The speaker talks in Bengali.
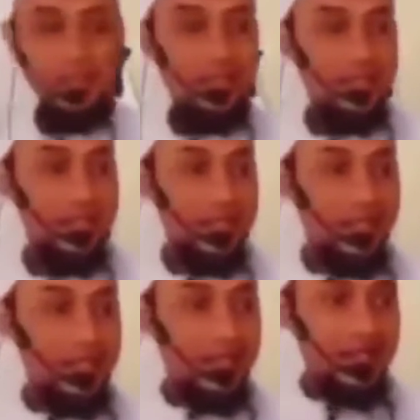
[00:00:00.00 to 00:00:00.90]
ভাষা
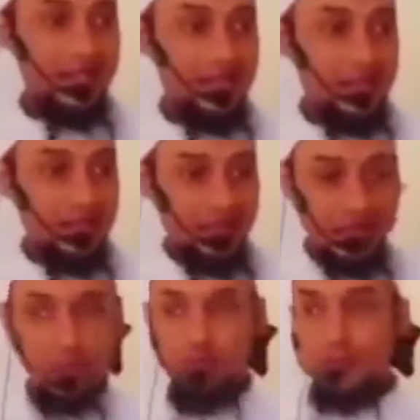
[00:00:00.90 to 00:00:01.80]

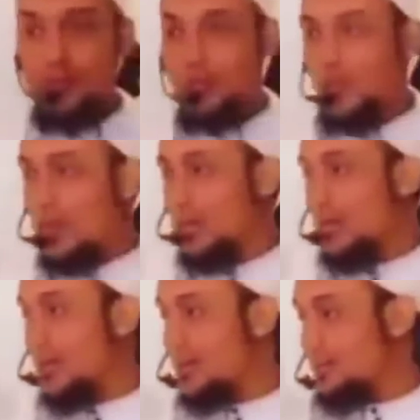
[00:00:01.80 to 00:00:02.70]
সম্পদ লোহা